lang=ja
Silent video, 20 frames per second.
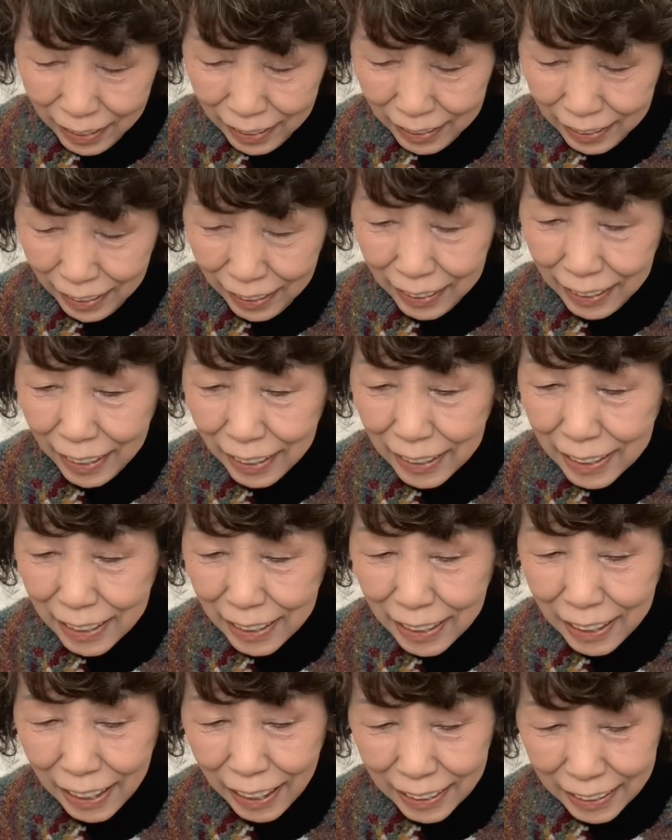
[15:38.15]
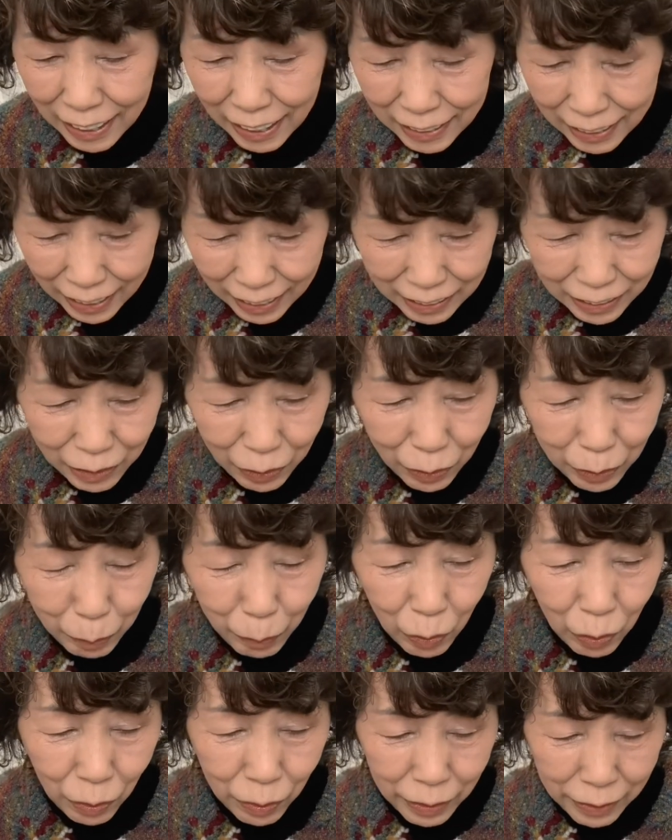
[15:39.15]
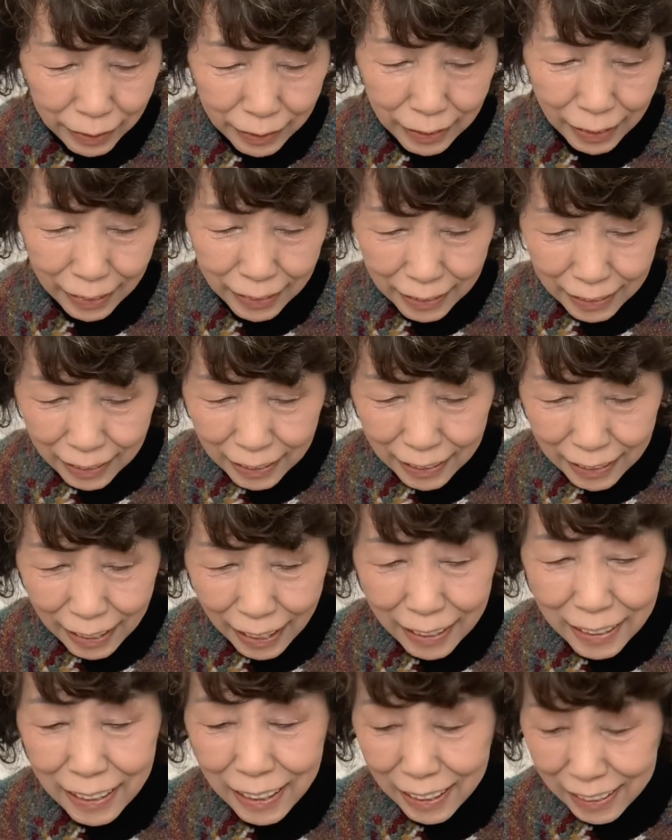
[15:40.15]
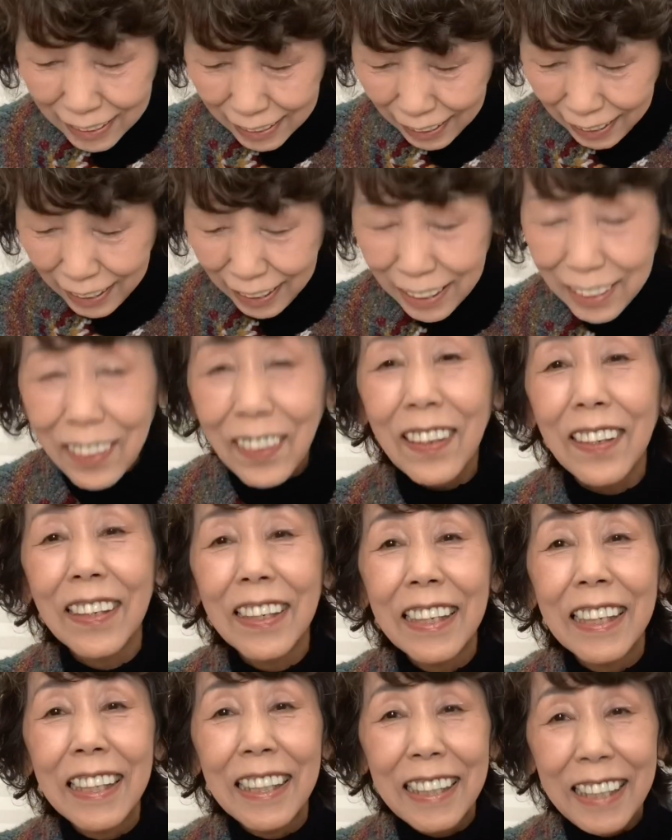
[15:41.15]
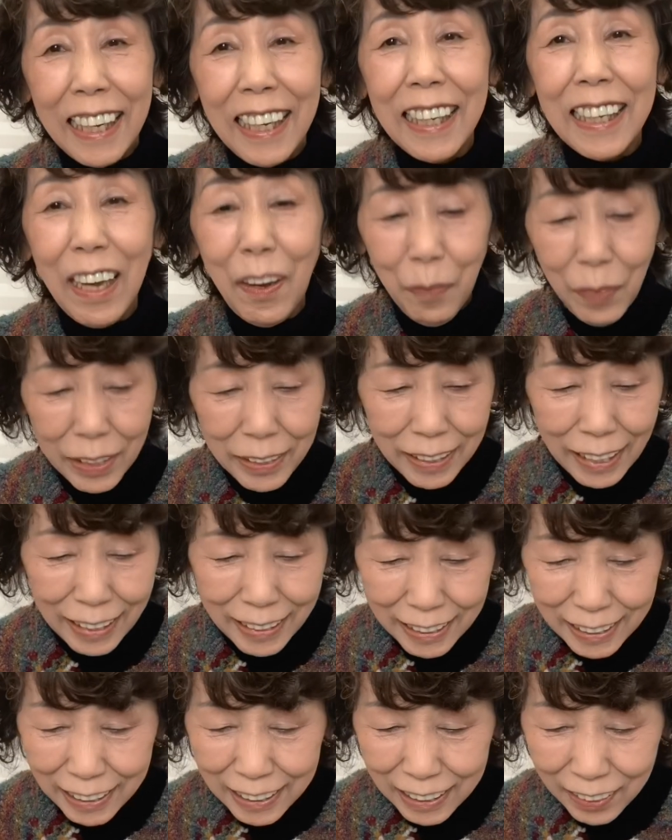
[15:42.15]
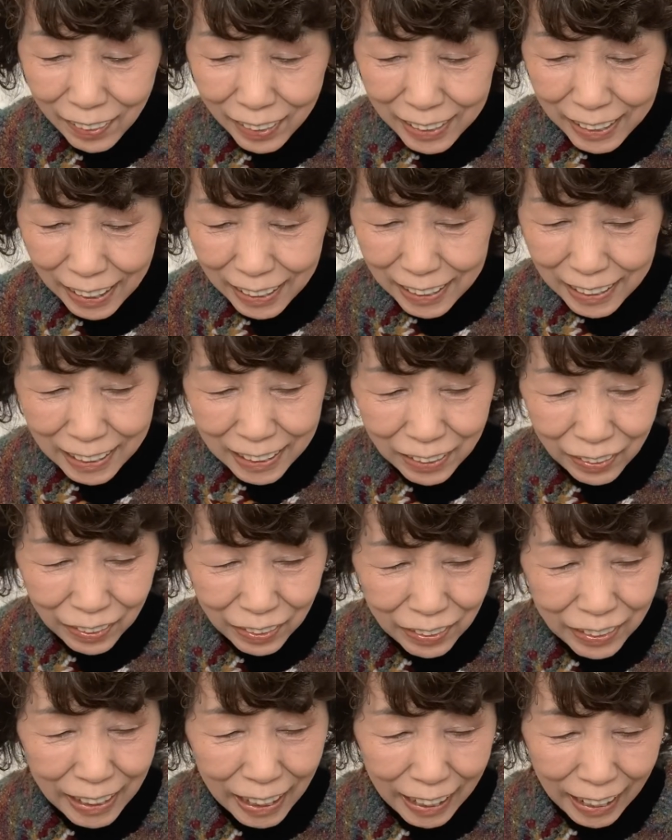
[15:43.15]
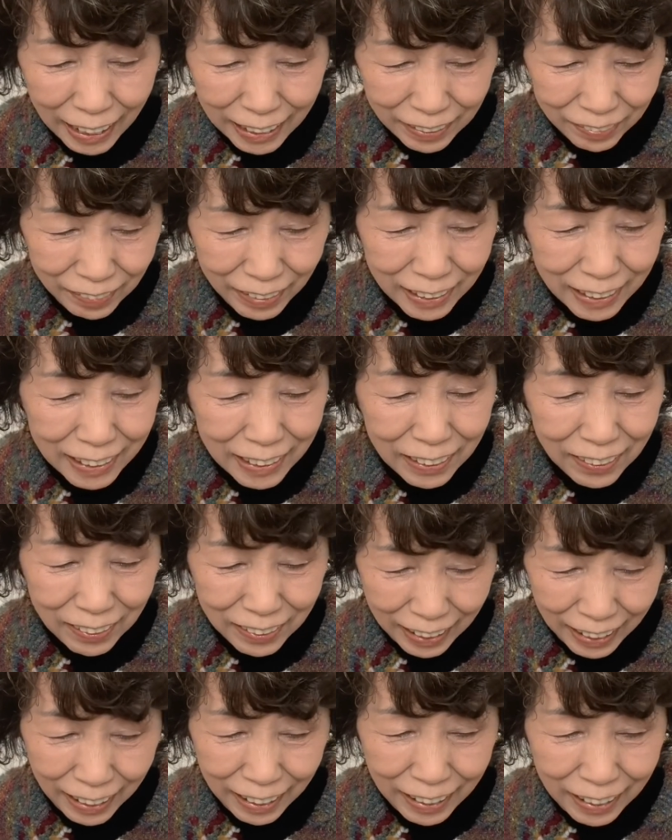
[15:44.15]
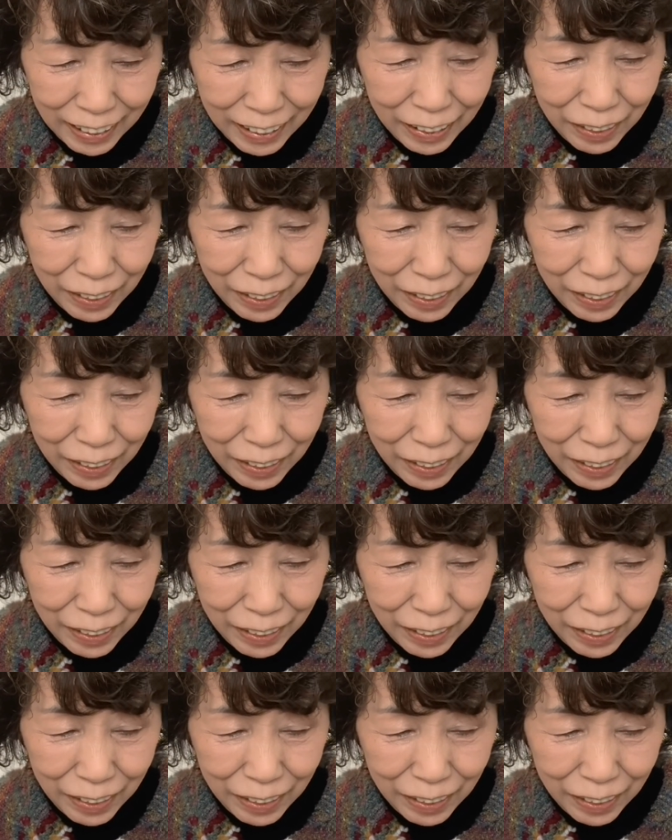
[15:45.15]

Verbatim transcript: で、景色がな何よりもこれね写真なんですけれど、ね、やっぱり写真には写真の良さがありますよね。